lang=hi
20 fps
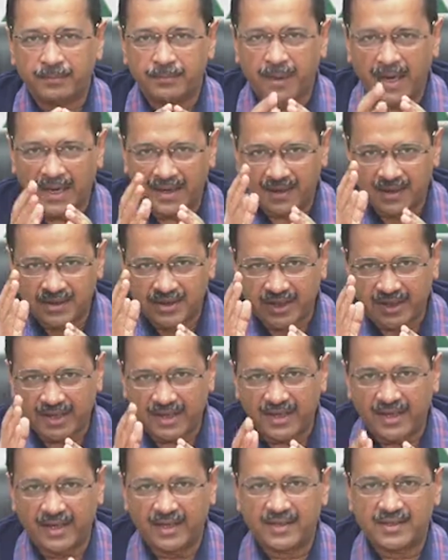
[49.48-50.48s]
बारह
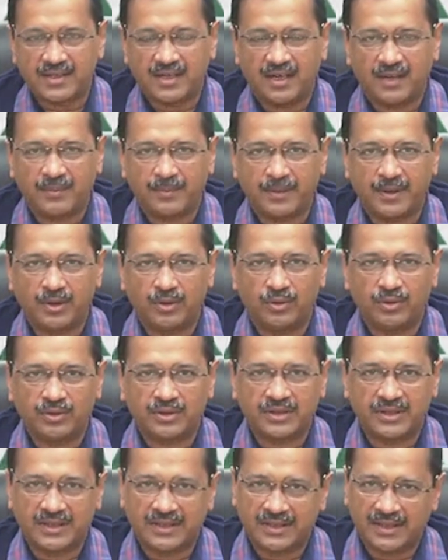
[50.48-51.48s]
जगह हैं जहाँ पे
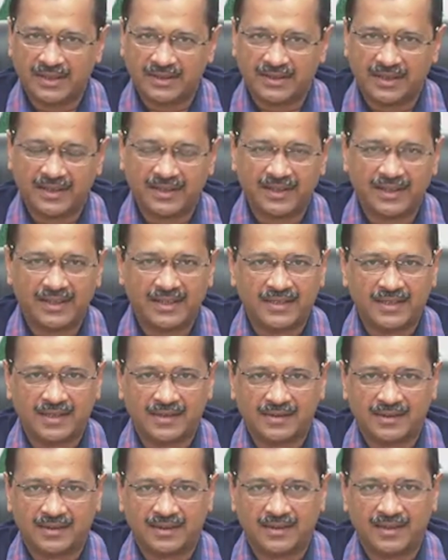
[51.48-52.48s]
लोग तीर्थ यात्रा के लिए जा
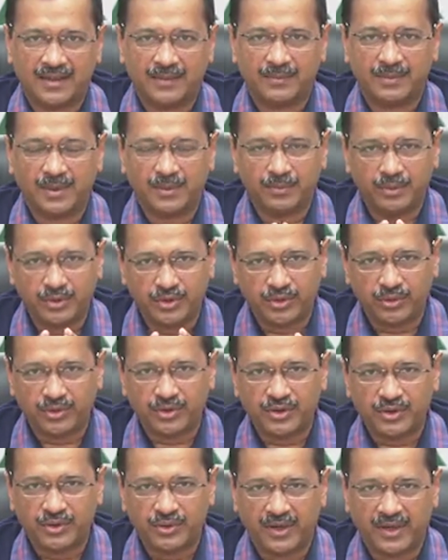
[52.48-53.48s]
सकते हैं अपने
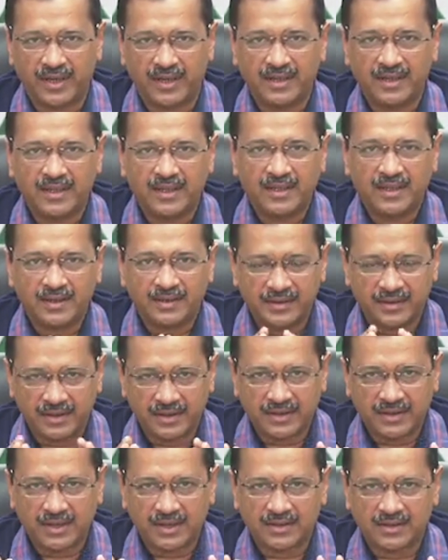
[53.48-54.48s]
बुजुर्ग जो हैं
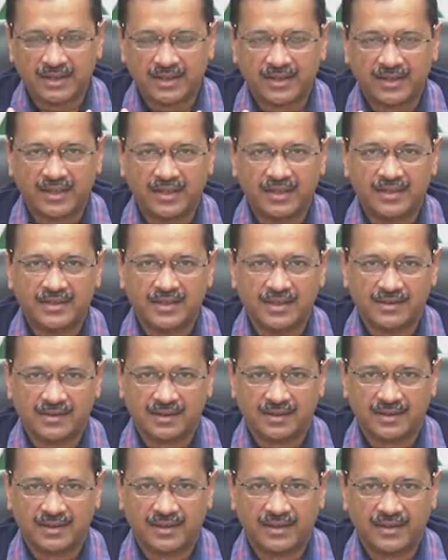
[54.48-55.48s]
तीर्थ यात्रा के लिए जा
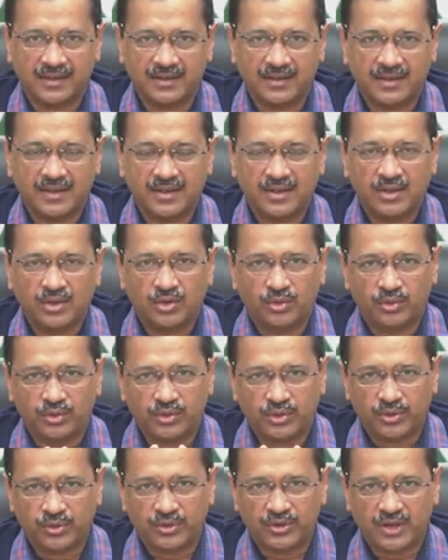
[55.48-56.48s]
सकते हैं
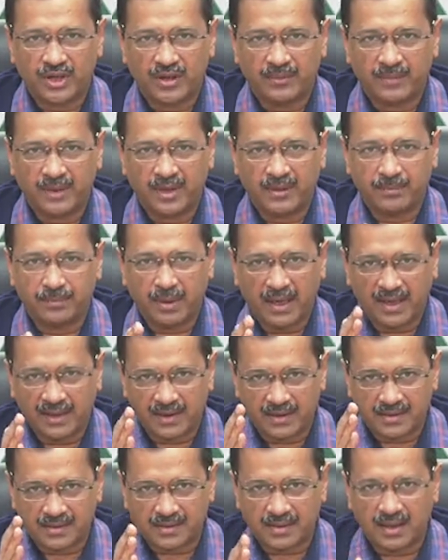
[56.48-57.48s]
उस योजना में
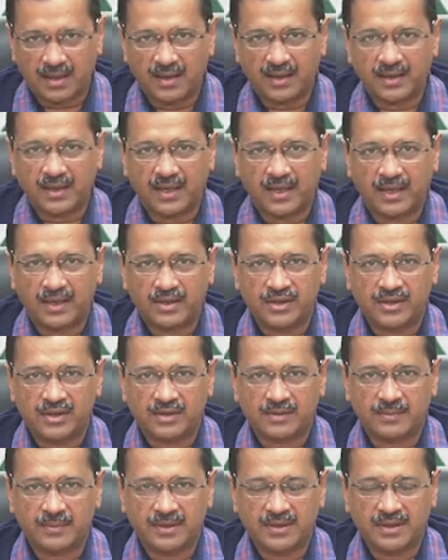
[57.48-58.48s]
बारह स्थान हैं
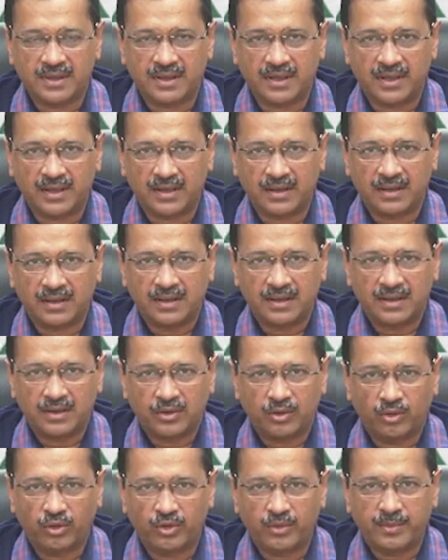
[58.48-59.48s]
जिसमें से
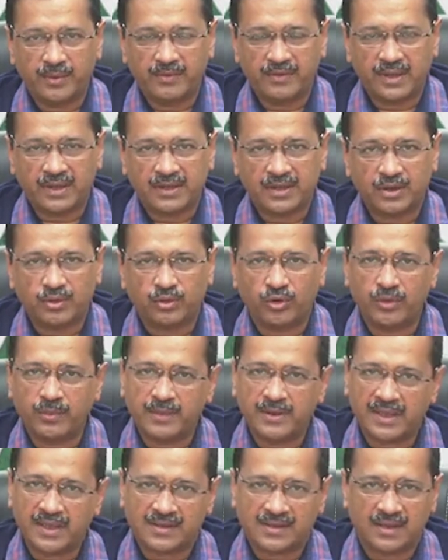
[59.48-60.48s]
कोई भी व्यक्ति कोई
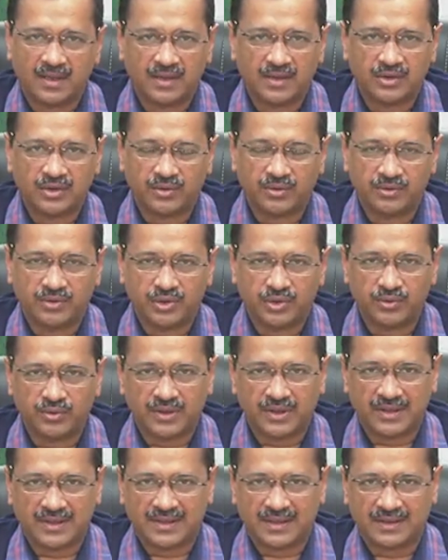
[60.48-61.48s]
भी एक स्थान चूज़
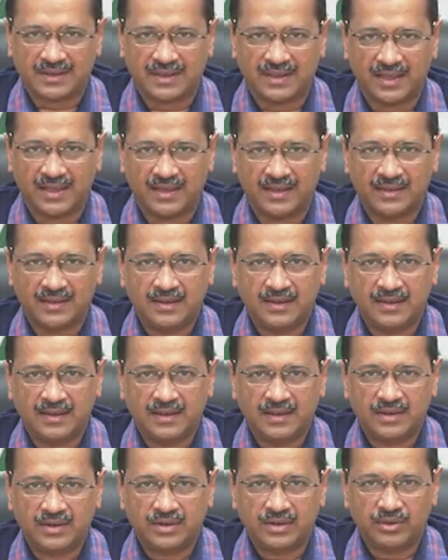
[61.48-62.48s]
कर सकता है
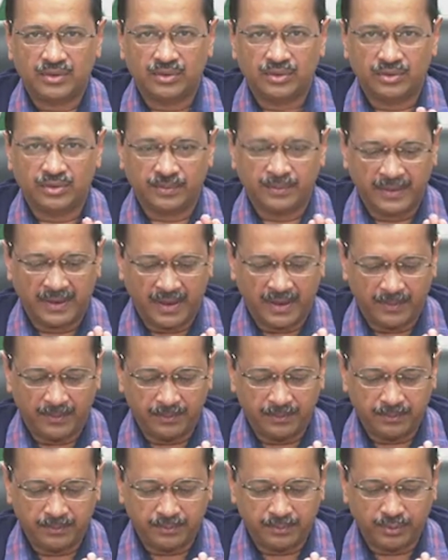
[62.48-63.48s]
जो उसमें हम
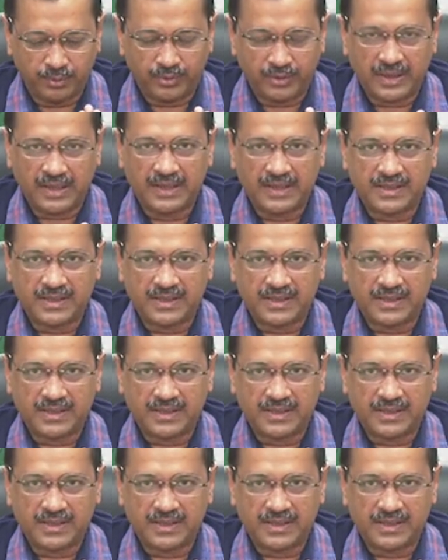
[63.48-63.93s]
पूरी ले